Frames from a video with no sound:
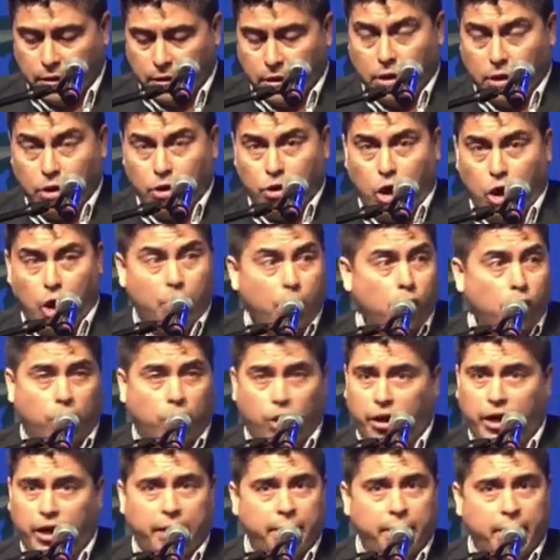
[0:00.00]
No busco
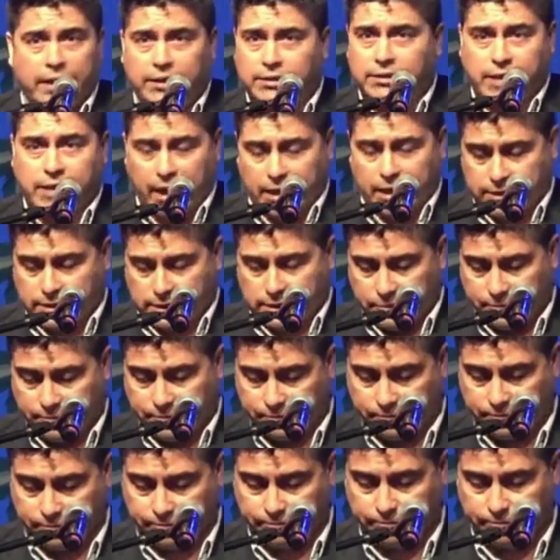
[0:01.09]
revanchas.
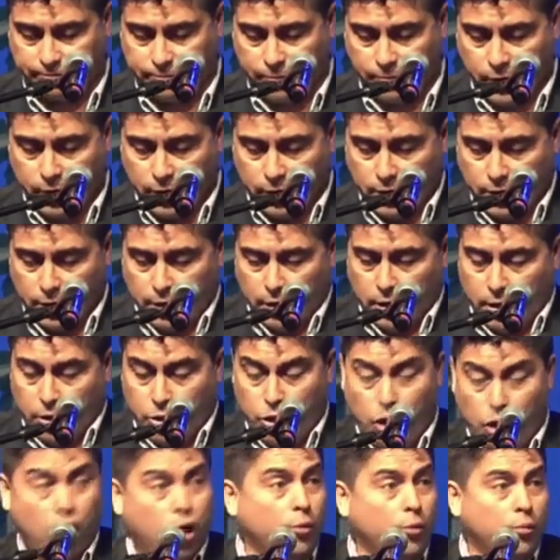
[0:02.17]

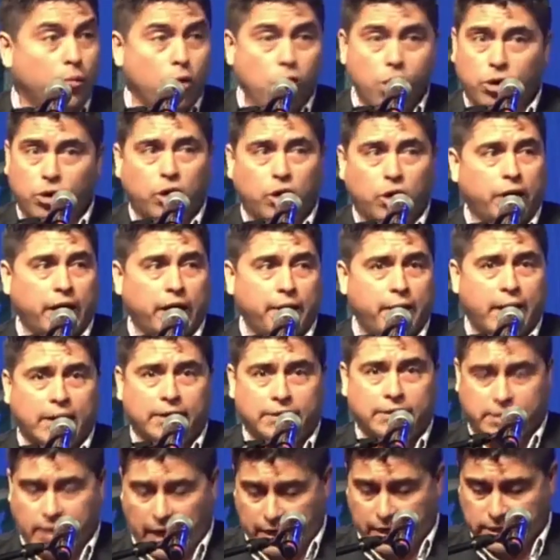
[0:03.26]
No busco
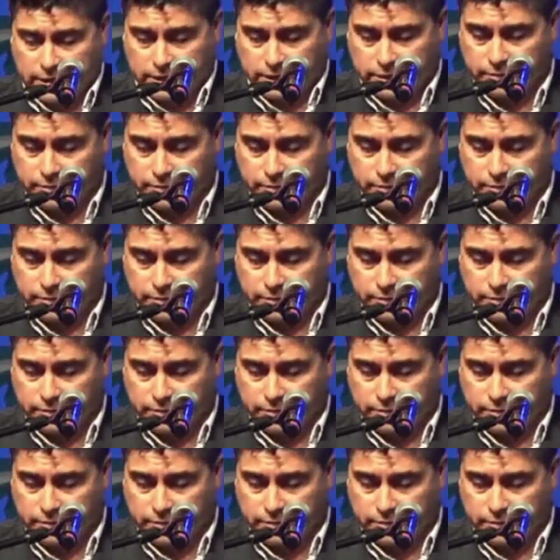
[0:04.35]
revanchas.